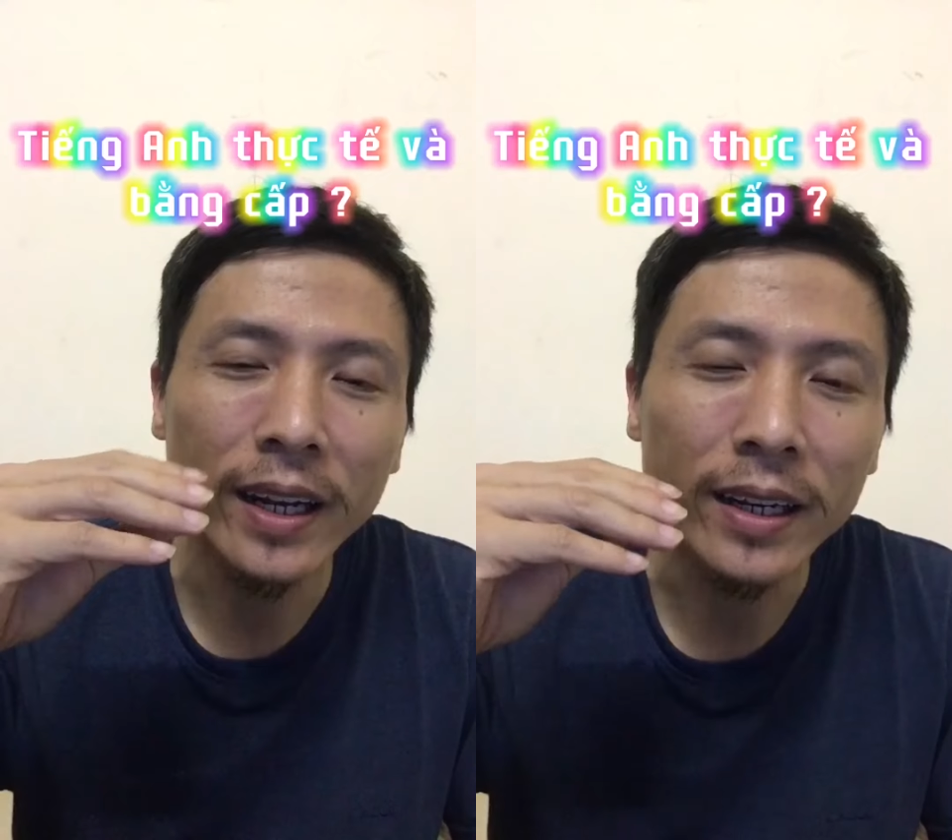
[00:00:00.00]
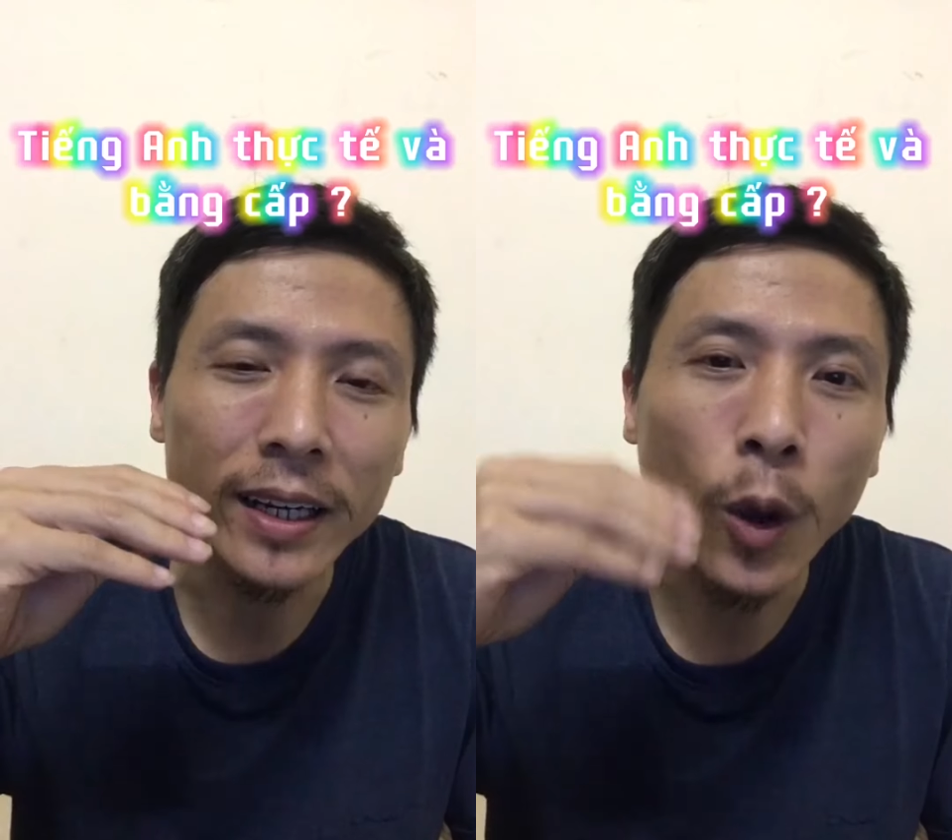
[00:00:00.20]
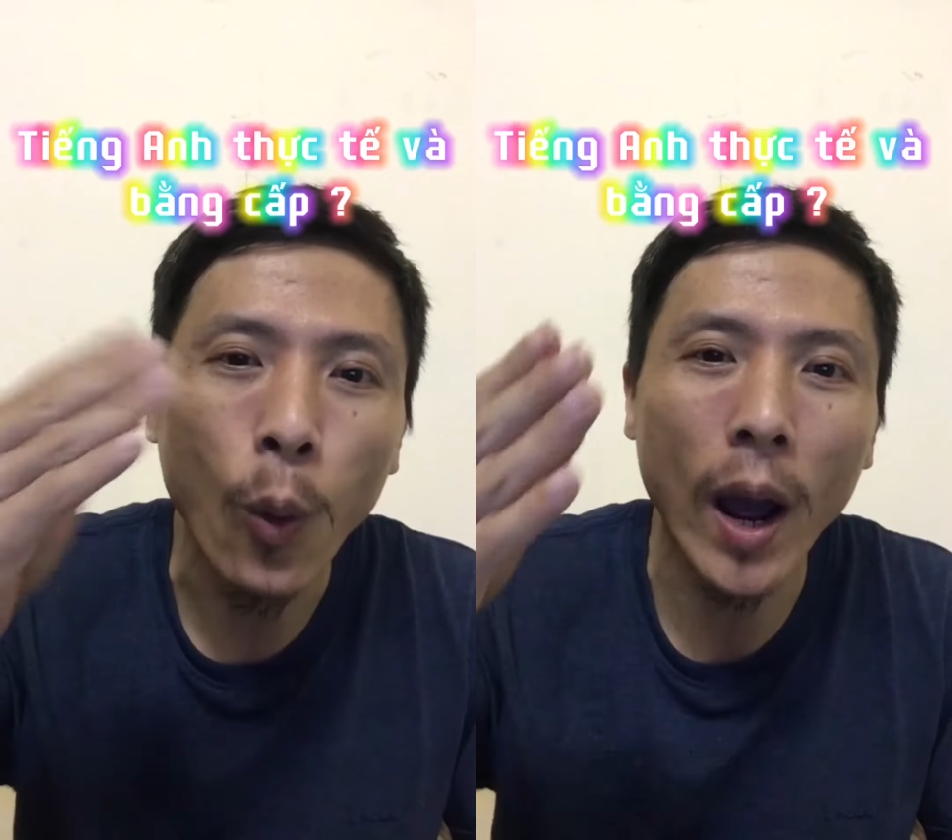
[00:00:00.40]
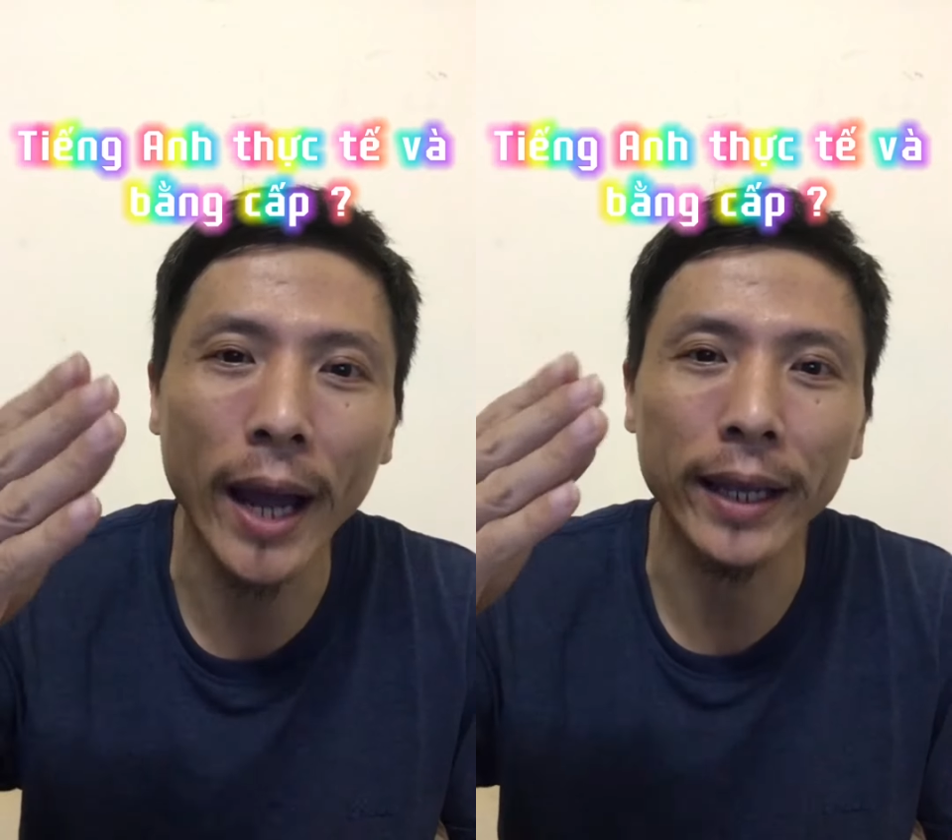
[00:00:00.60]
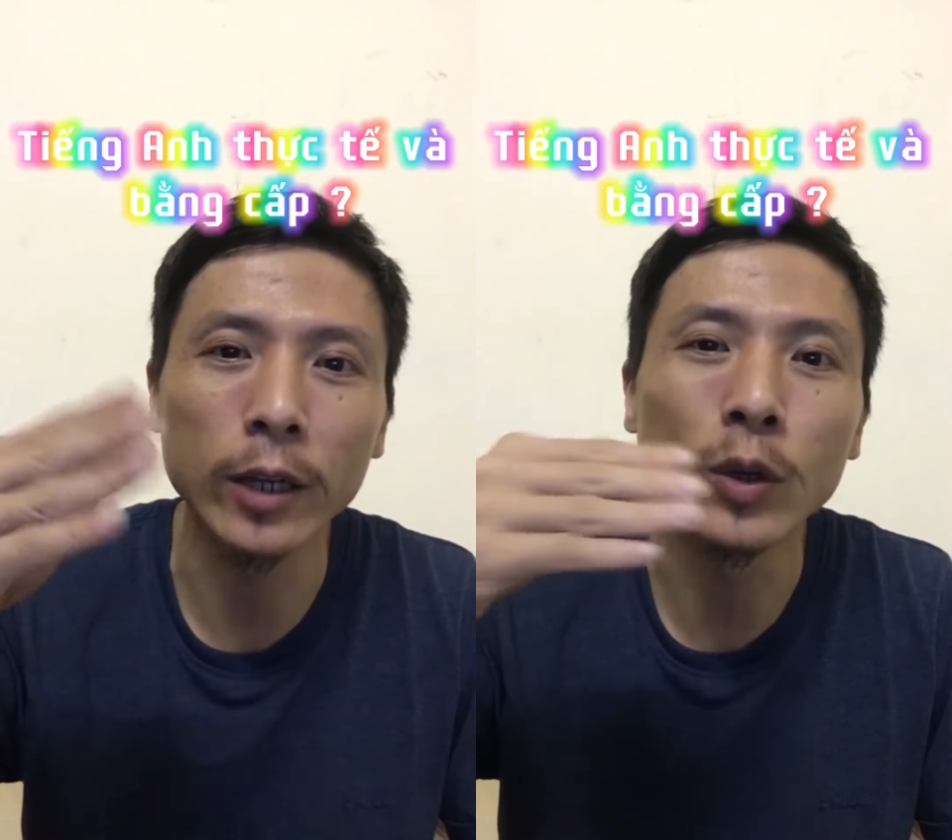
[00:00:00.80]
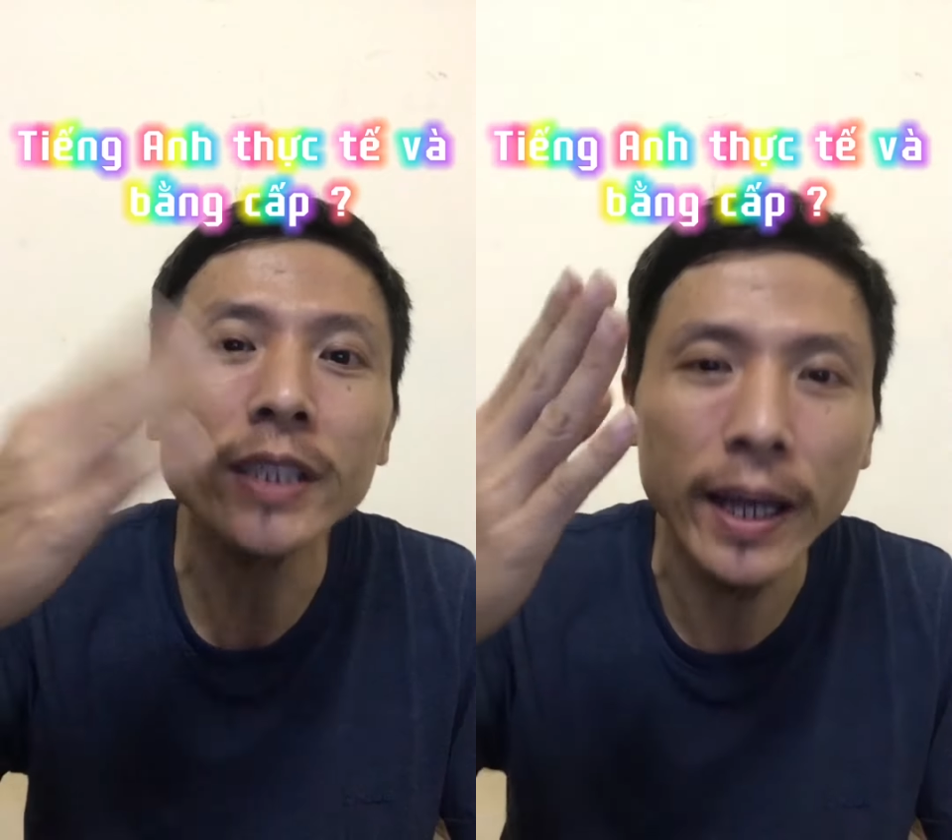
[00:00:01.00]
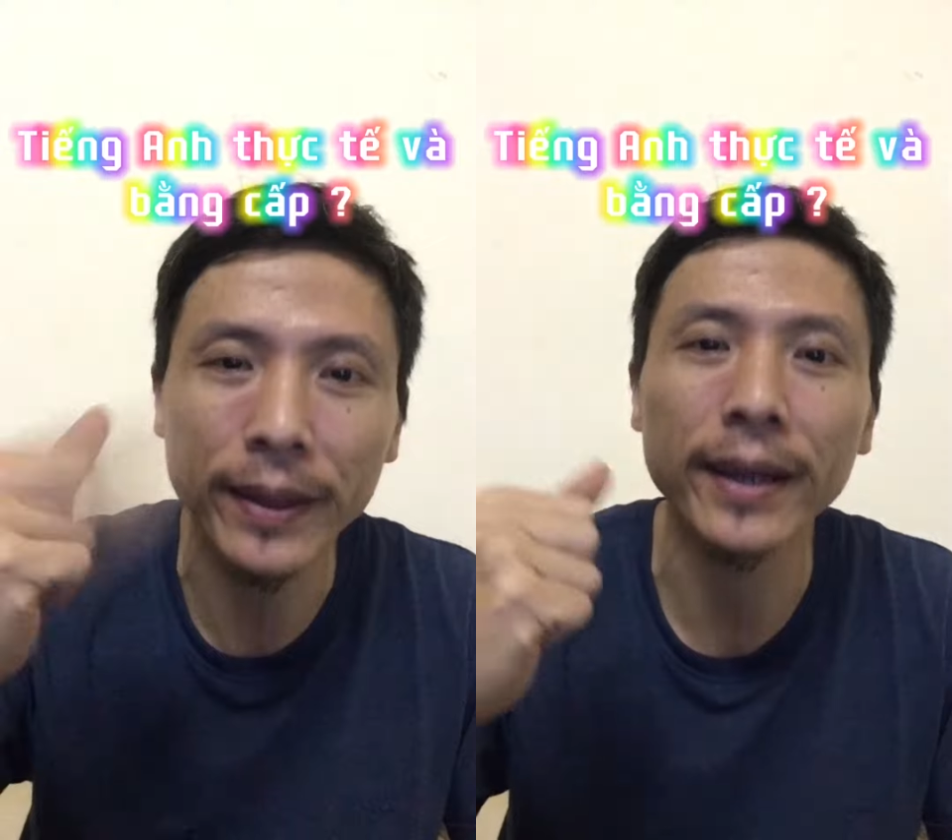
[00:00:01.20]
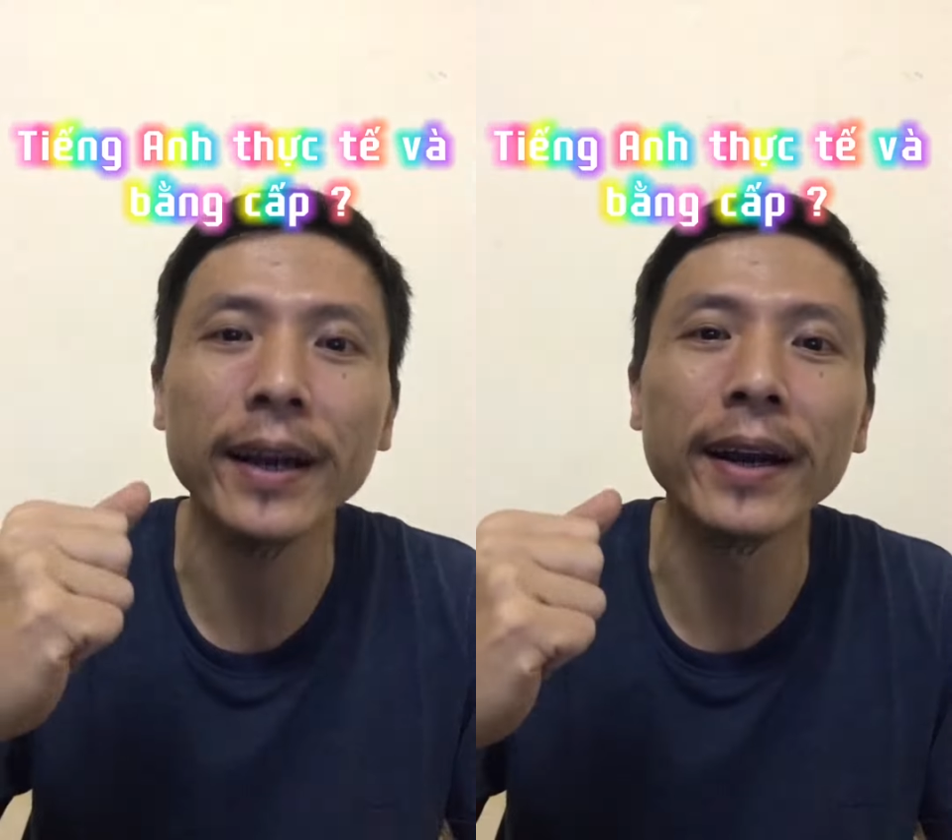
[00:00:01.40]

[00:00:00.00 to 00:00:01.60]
người nước ngoài người đối diện ấy,